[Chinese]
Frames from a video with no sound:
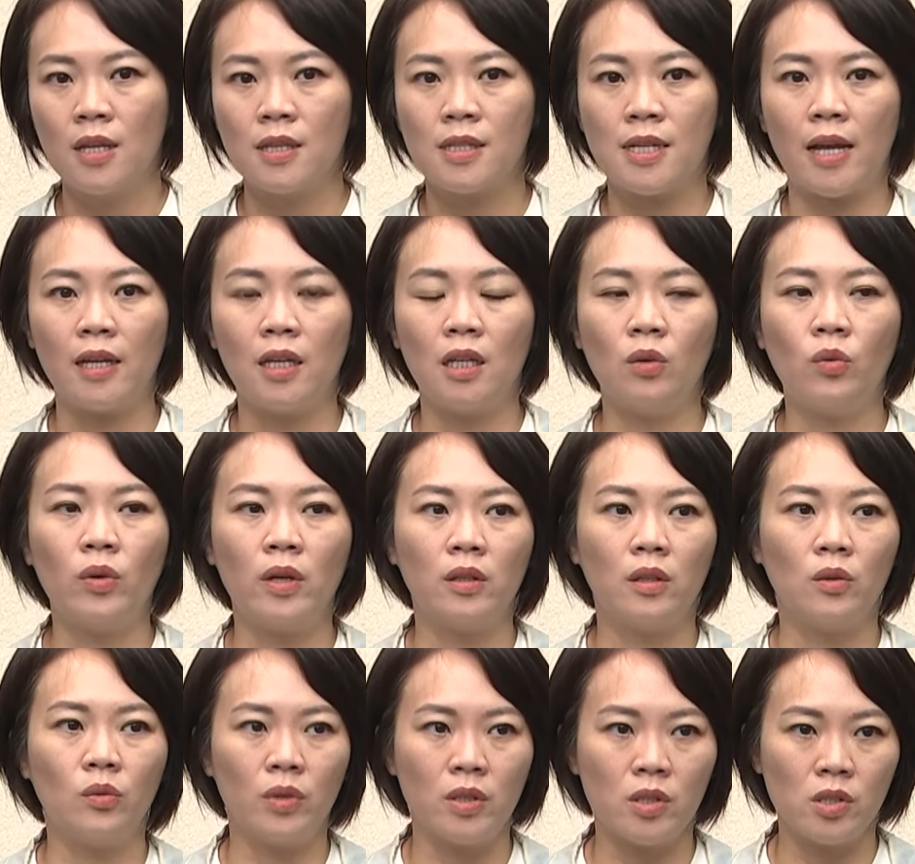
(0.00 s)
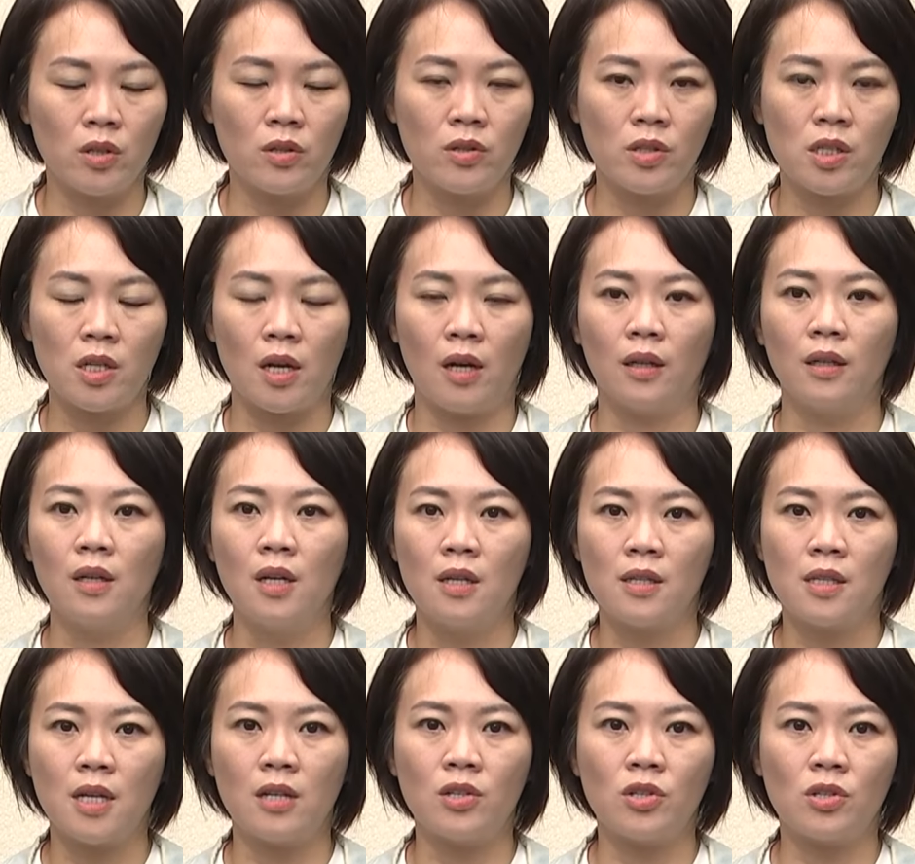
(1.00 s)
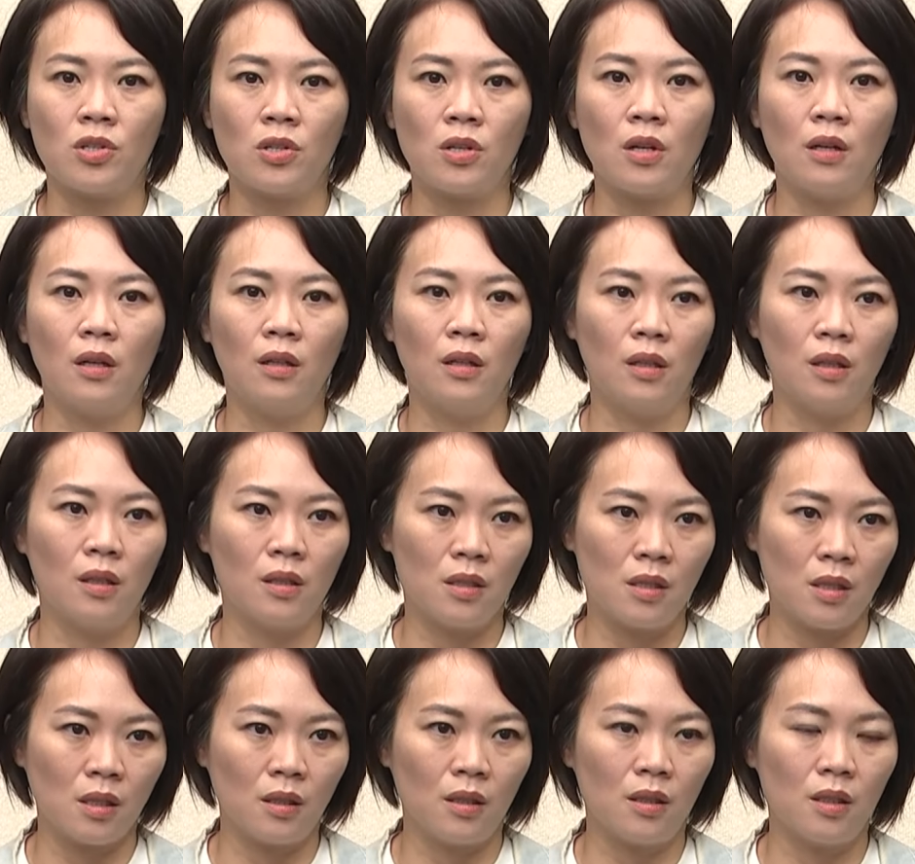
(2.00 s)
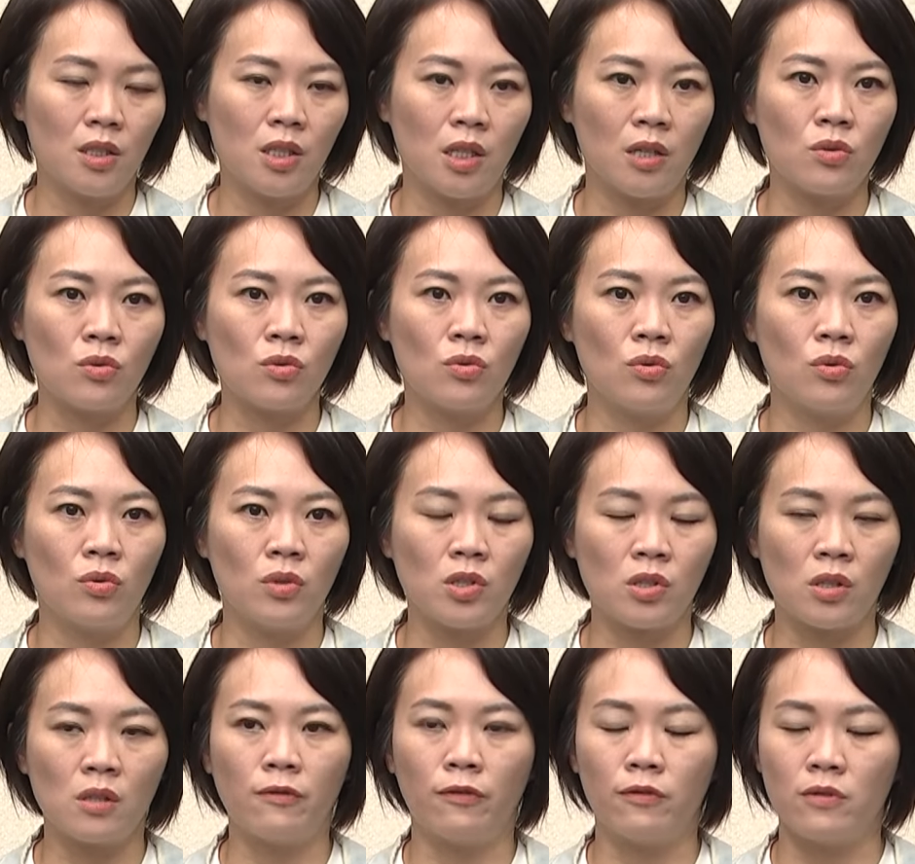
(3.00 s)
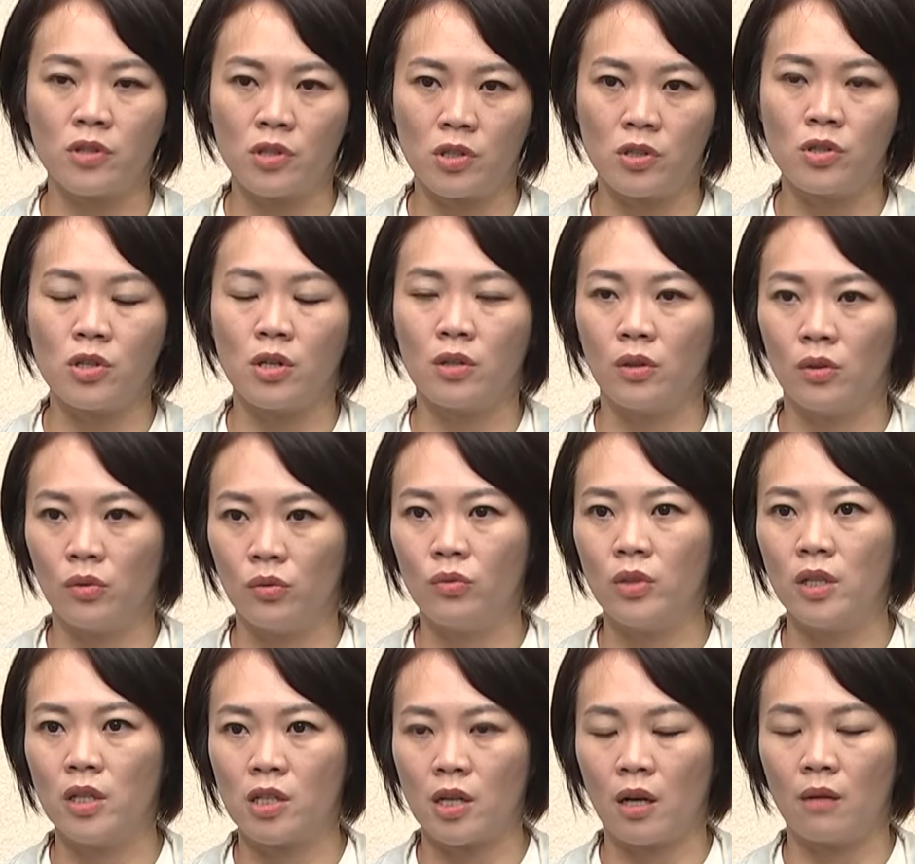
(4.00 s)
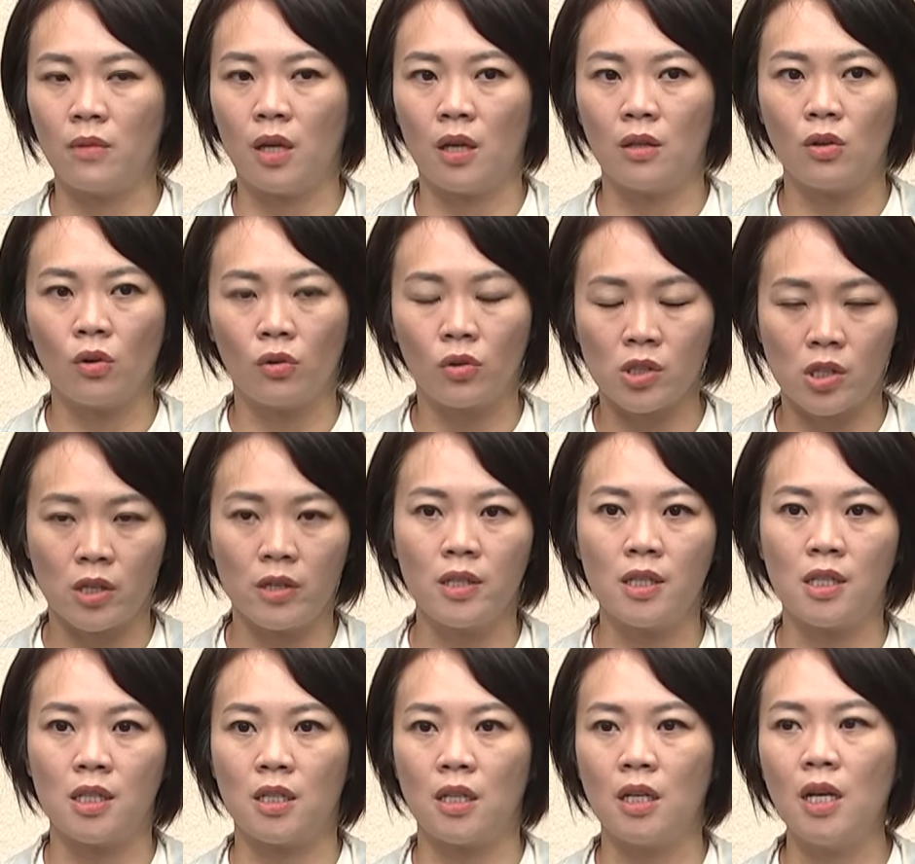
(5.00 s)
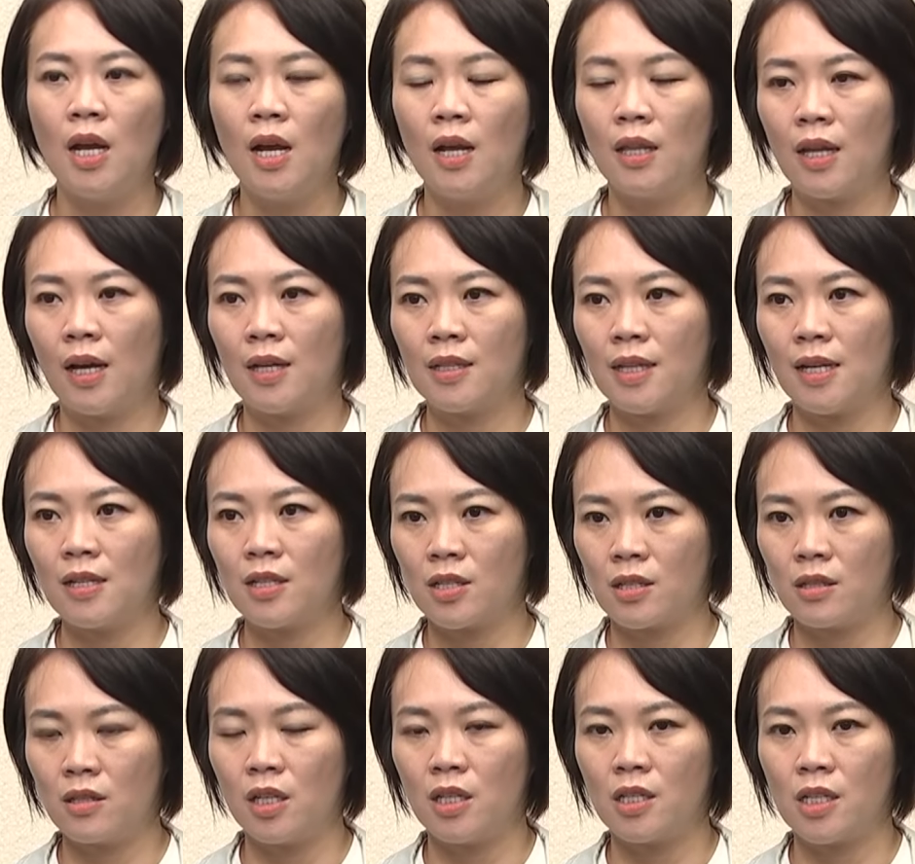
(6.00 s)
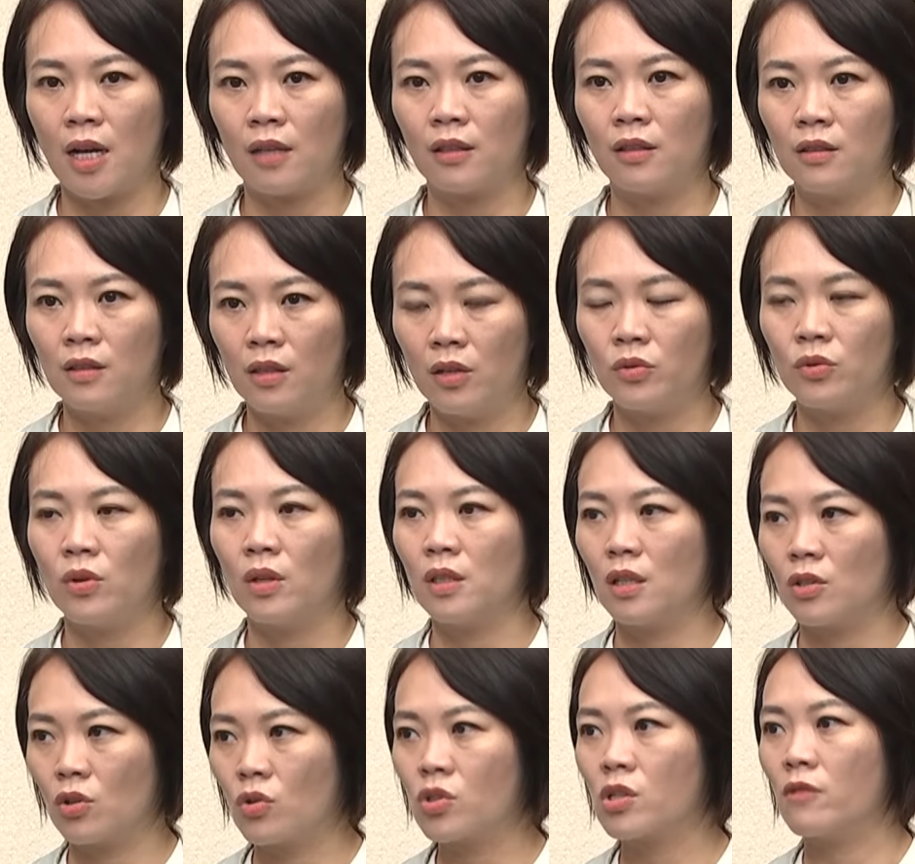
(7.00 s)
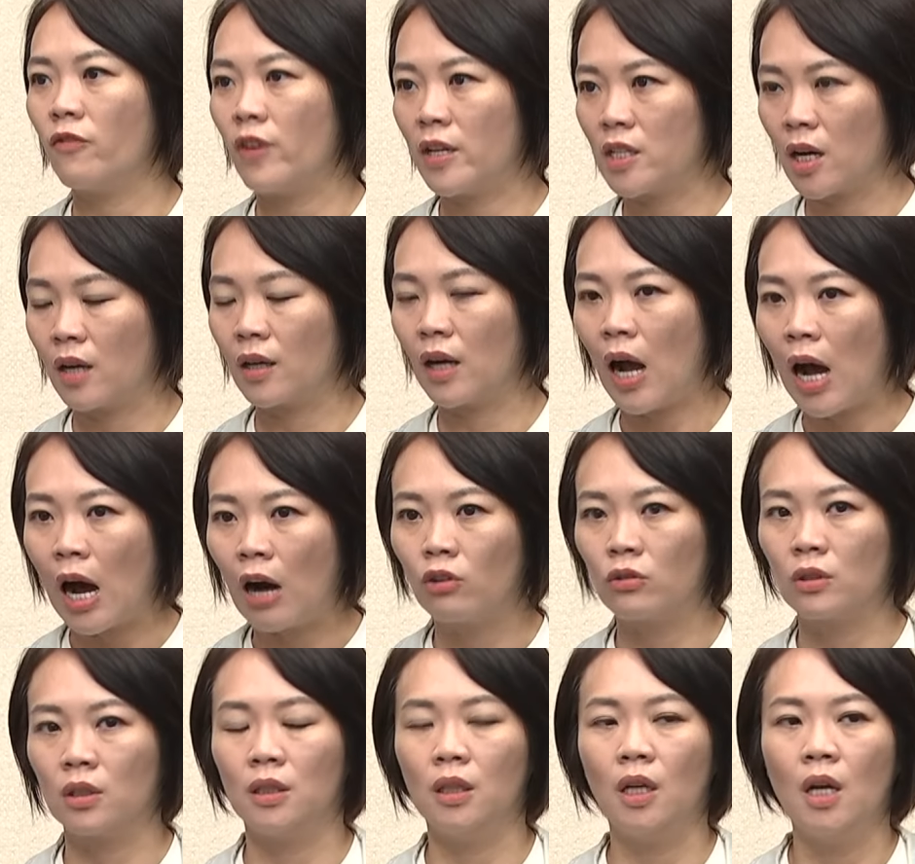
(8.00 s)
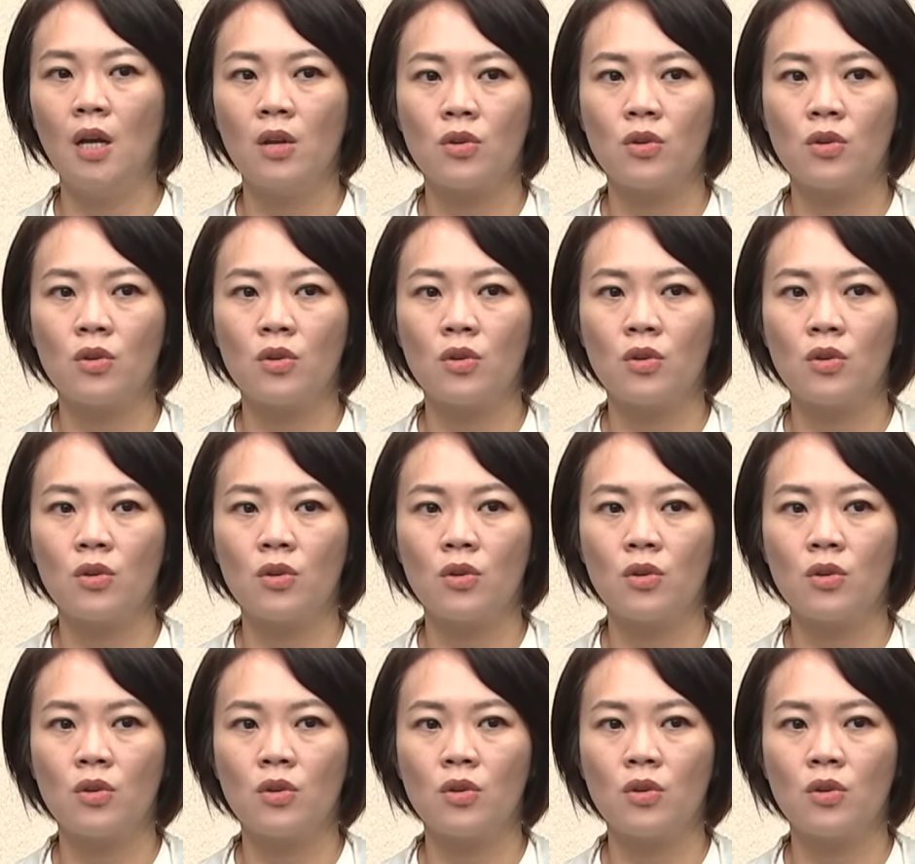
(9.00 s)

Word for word: 在议会的问政上，在呃这个协助市府施政的努力上面有成绩，他在私底下的人缘也都是非常好的。